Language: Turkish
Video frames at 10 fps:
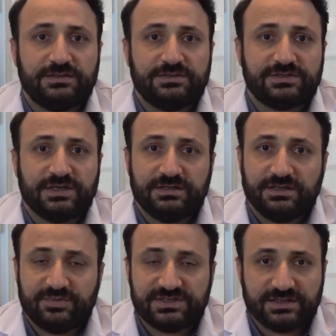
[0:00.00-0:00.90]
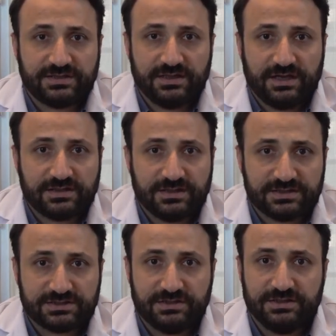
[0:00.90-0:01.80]
dışarıda bir şekilde
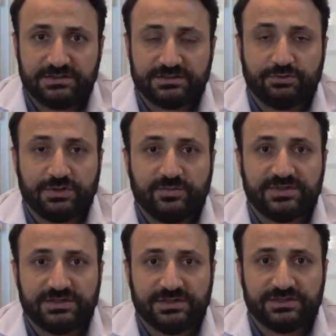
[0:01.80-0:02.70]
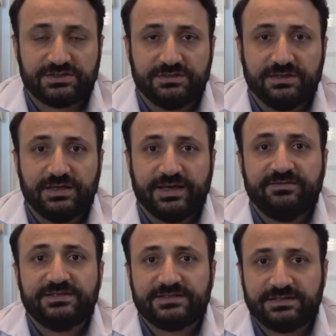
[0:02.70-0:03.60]
arkadaşlarıyla ilişki kuramadığı için
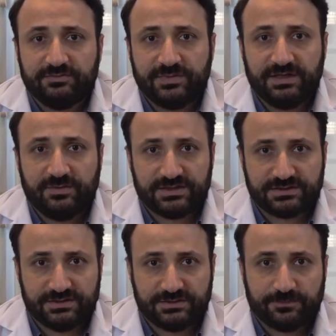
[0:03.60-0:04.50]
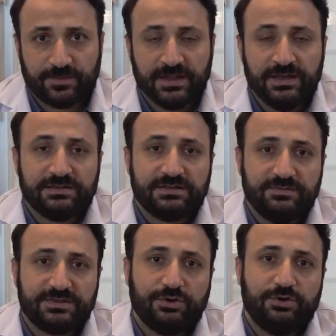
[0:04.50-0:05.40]
evde sıkılmaya başladı.
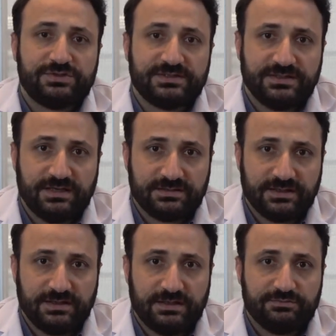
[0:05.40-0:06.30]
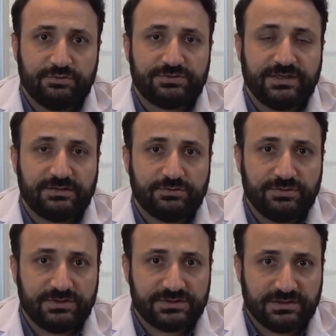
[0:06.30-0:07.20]
Tabii ki önceden gelen bu
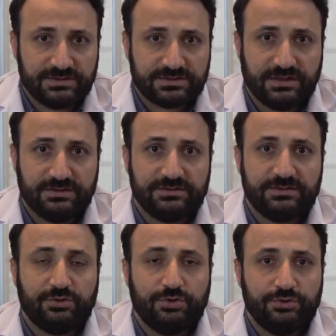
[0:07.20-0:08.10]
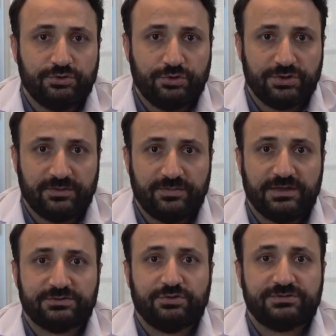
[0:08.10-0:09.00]
teknoloji alışkanlığı, oyun
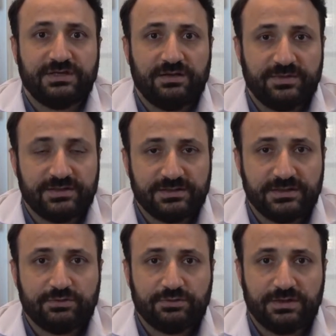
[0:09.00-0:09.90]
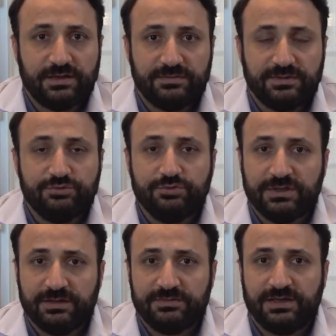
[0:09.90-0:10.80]
oynama, sosyal medyayı kullanma bu
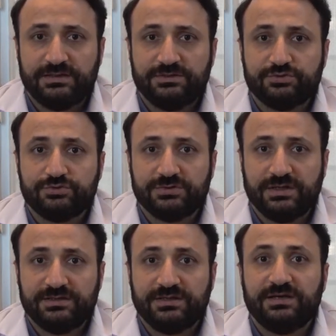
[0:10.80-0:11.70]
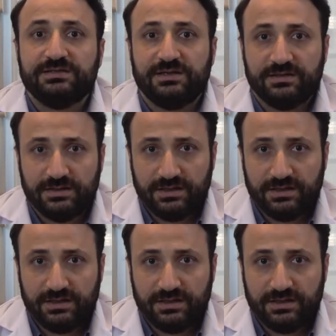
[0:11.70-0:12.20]
dönemlerde çocuklara daha da